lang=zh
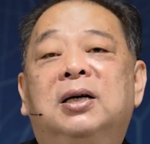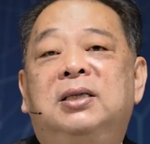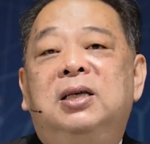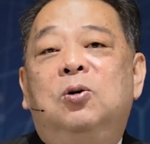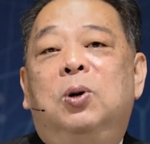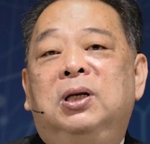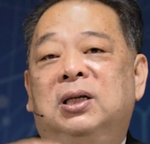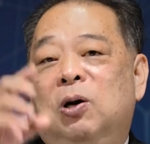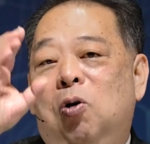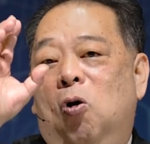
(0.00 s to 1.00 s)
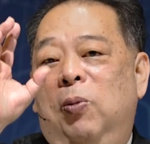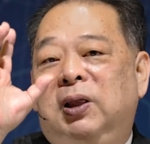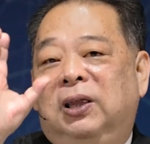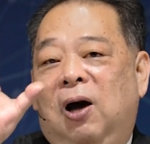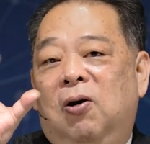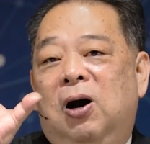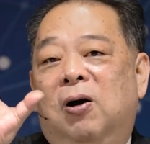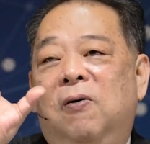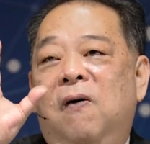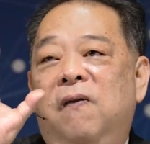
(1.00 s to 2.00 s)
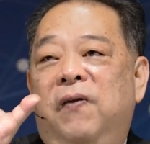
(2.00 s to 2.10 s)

个经文成为我们祷告